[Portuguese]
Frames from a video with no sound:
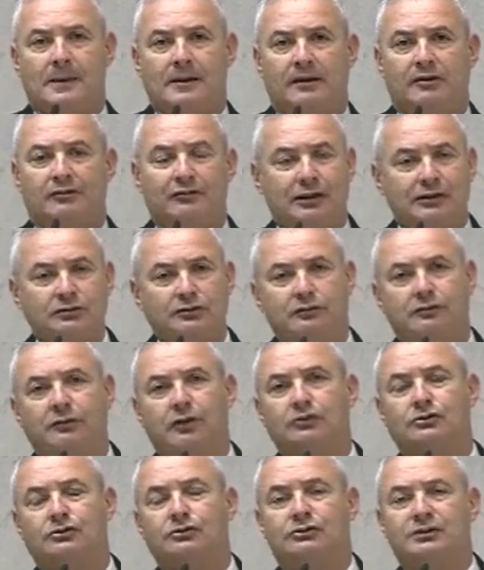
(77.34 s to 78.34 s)
E faço
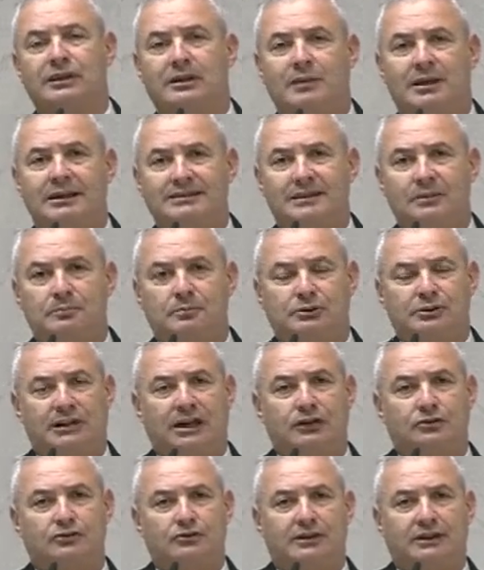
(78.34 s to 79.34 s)
voz com os demais
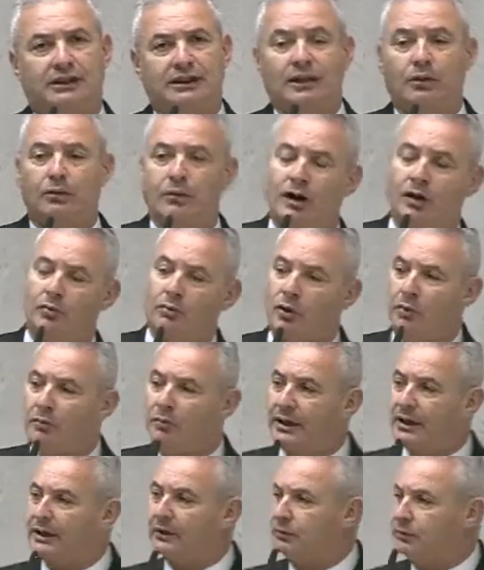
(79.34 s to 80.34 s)
deputados aqui, não é um
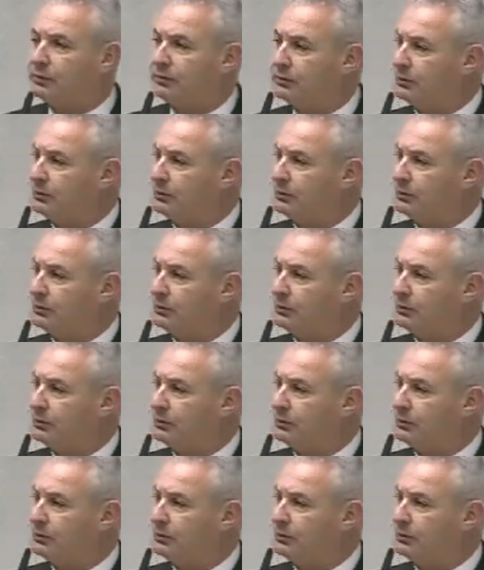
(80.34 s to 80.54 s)
momento,